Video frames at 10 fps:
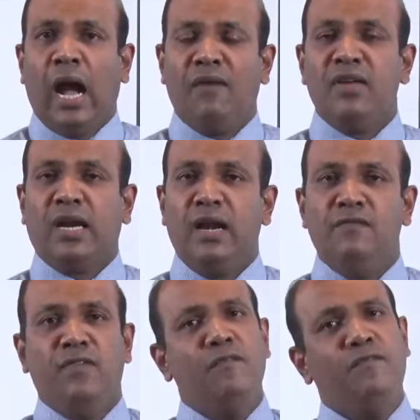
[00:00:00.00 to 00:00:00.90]
அவர்கள்
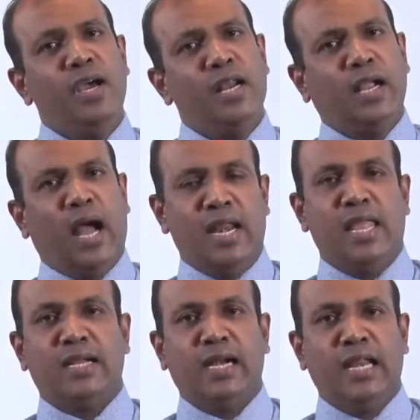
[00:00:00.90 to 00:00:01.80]
வெவ்வேறு
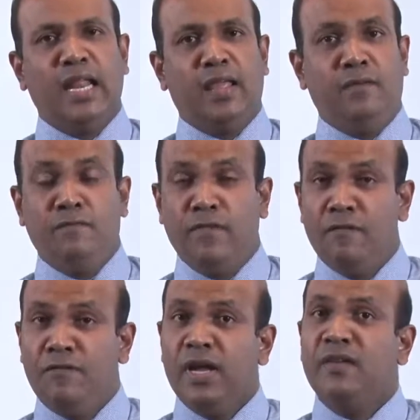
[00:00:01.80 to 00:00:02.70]
காரியங்களிலே
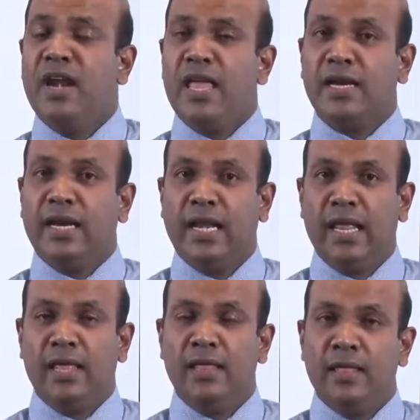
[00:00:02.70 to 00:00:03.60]
வெவ்வேறு
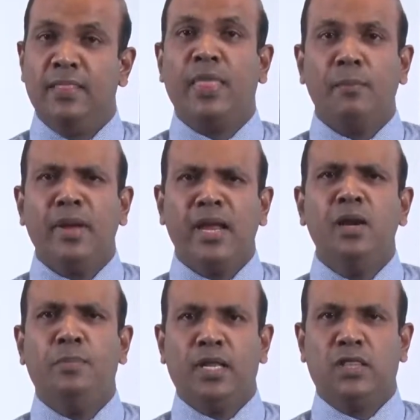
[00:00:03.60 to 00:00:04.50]
விடயங்களிலே தம்மை
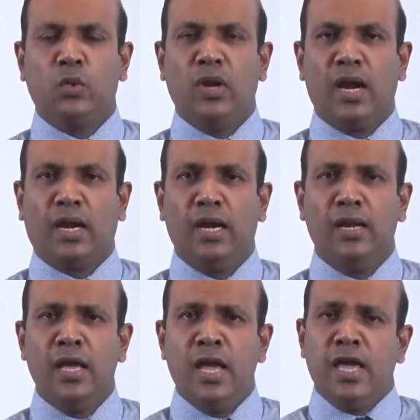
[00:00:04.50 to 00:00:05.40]
ஈடுபடுத்தியுள்ளார்கள்
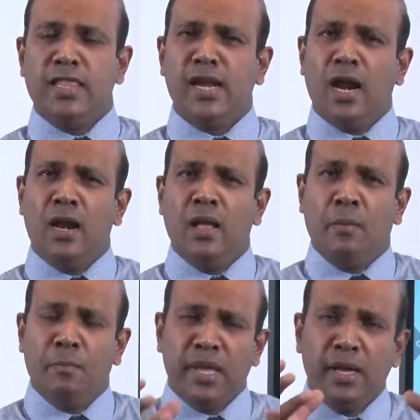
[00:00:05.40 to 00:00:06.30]
இதனால்
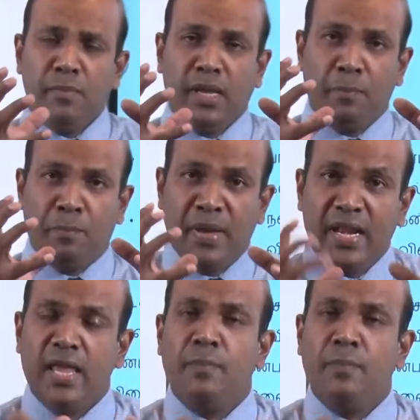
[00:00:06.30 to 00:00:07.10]
மிக மிக பெரிய